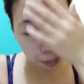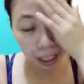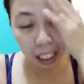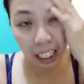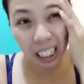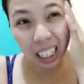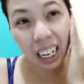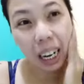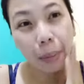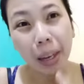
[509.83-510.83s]
para ka na rin
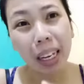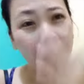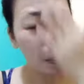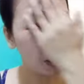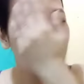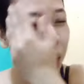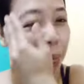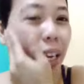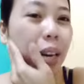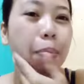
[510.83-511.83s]
naka-makeup. Para
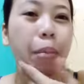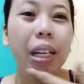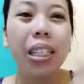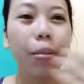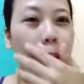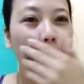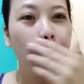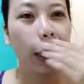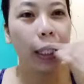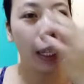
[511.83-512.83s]
siyang makeup base, parang
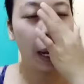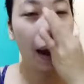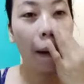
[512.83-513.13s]
ganun.